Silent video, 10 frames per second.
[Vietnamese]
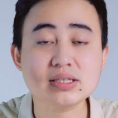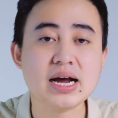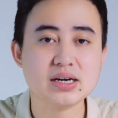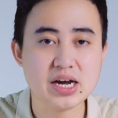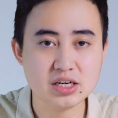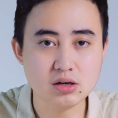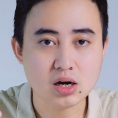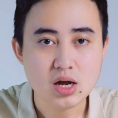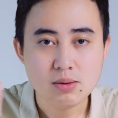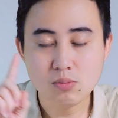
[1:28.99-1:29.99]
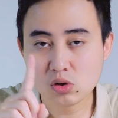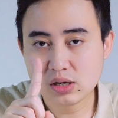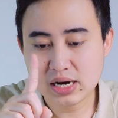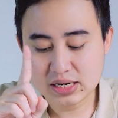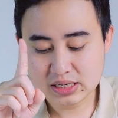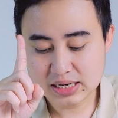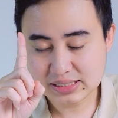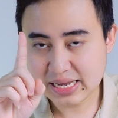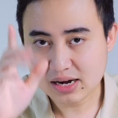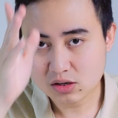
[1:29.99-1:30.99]
sạc đầy được một lần
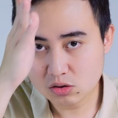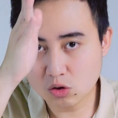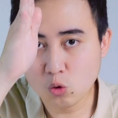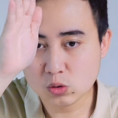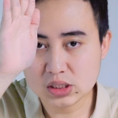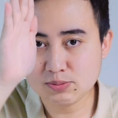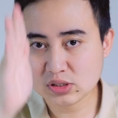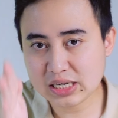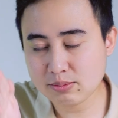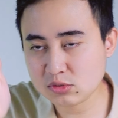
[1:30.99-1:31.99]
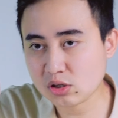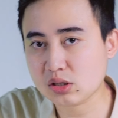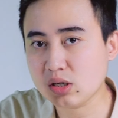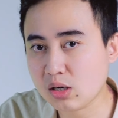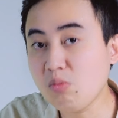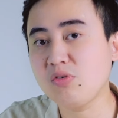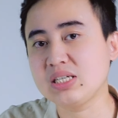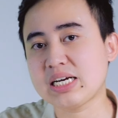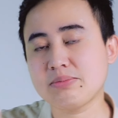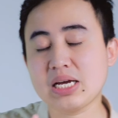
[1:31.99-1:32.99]
à, sạc đủ từ 100 cho tới
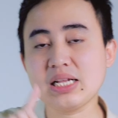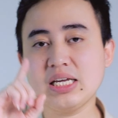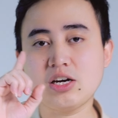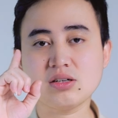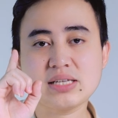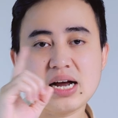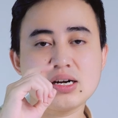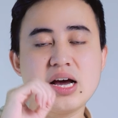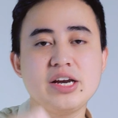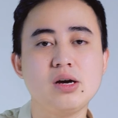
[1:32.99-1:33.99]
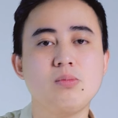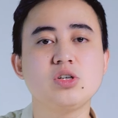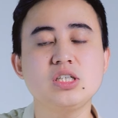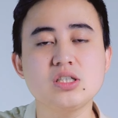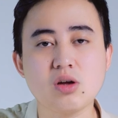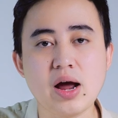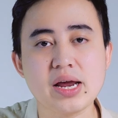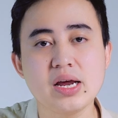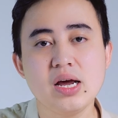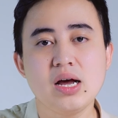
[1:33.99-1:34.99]
0% nhé thì nó sạc đầy được một chiếc điện
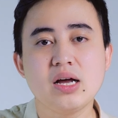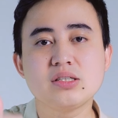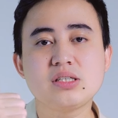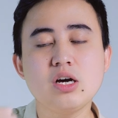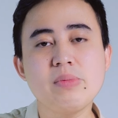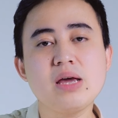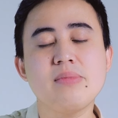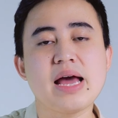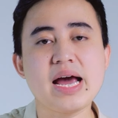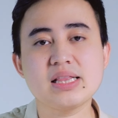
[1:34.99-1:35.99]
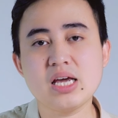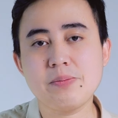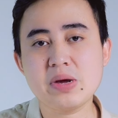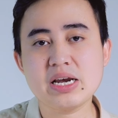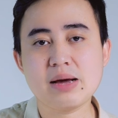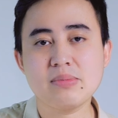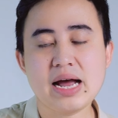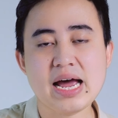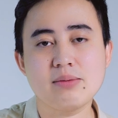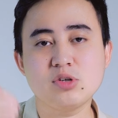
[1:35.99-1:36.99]
thoại Xiaomi 12T pin
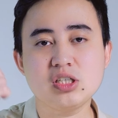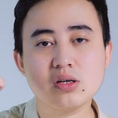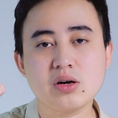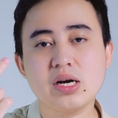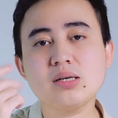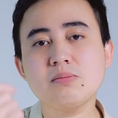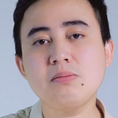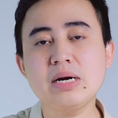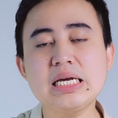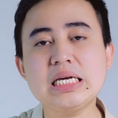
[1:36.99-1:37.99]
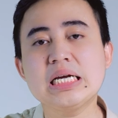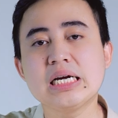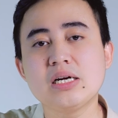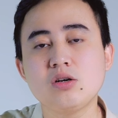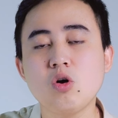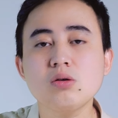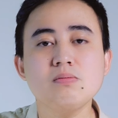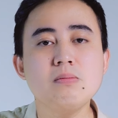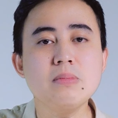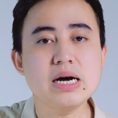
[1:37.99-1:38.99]
5000, một chiếc Redmi Note
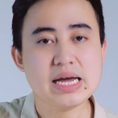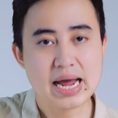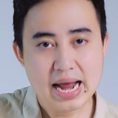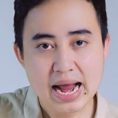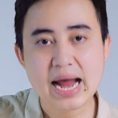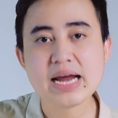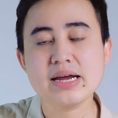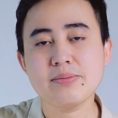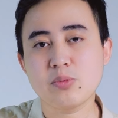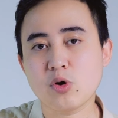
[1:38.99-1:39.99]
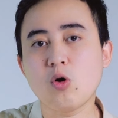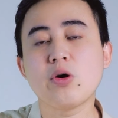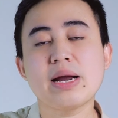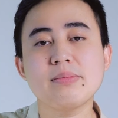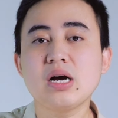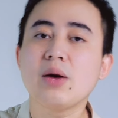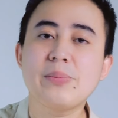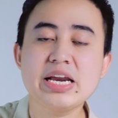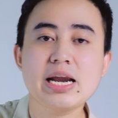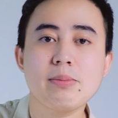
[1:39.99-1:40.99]
12 Pro 5G
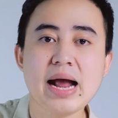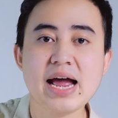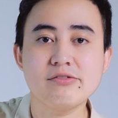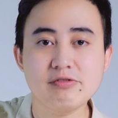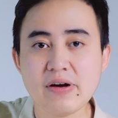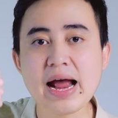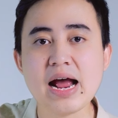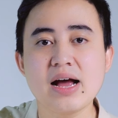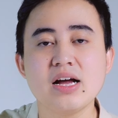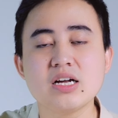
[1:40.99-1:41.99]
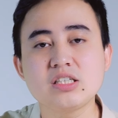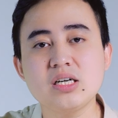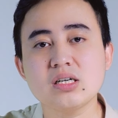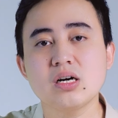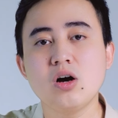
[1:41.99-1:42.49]
pin 5000 và chiếc